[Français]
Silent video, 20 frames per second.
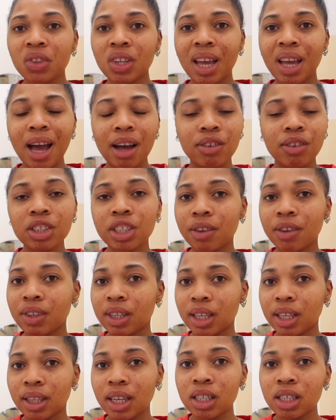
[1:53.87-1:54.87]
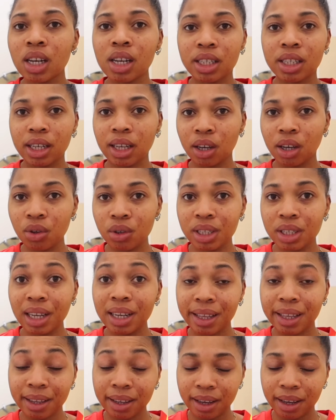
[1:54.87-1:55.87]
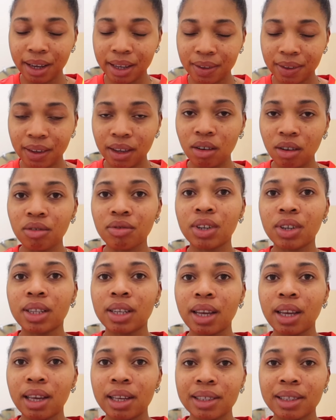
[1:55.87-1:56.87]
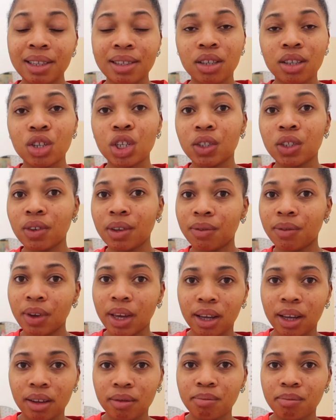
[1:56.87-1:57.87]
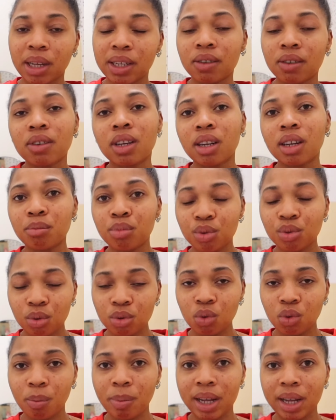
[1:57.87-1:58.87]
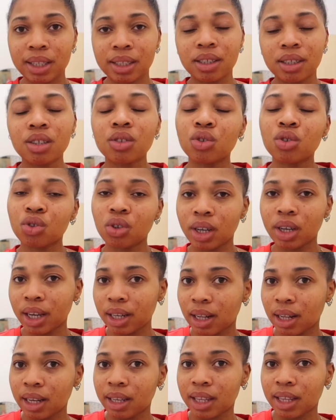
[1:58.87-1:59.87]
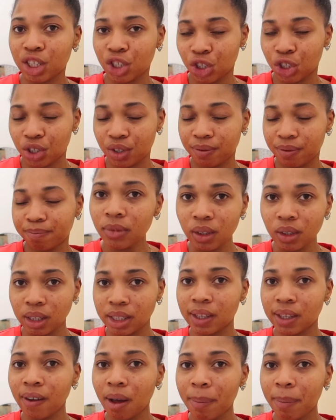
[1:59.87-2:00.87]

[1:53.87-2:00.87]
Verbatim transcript: avant j'avais des taches et j'ai réussi à les crêter en fait. Et c'est ce que je vais faire. Maintenant que les boutons sont partis, je crête les taches. Ça va